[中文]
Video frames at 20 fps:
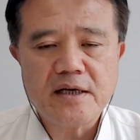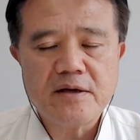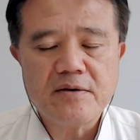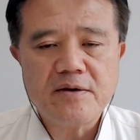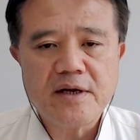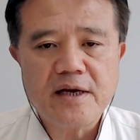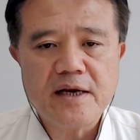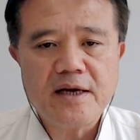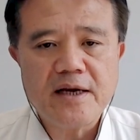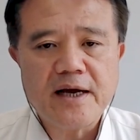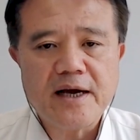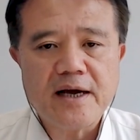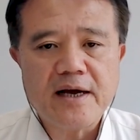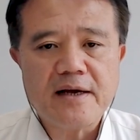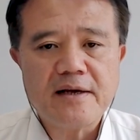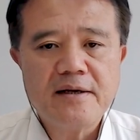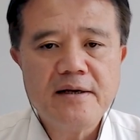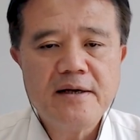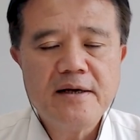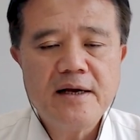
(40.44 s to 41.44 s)
了，一定会来
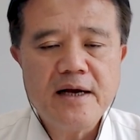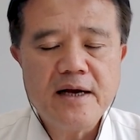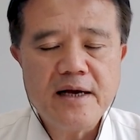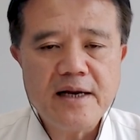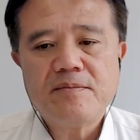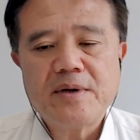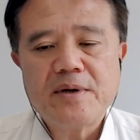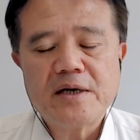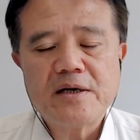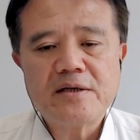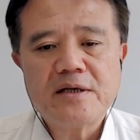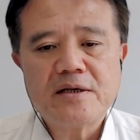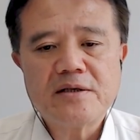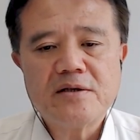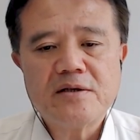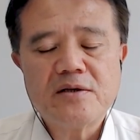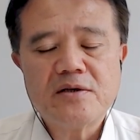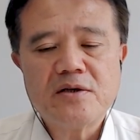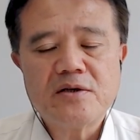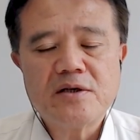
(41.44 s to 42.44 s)
拿。经过半个
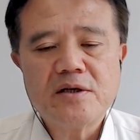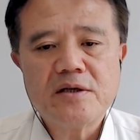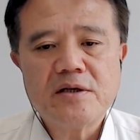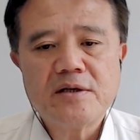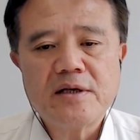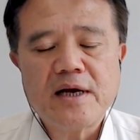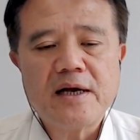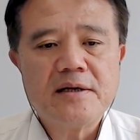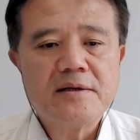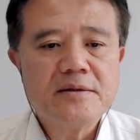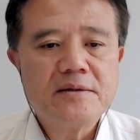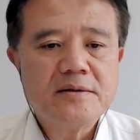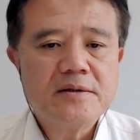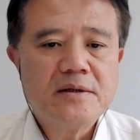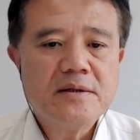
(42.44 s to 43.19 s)
小时就决定啊，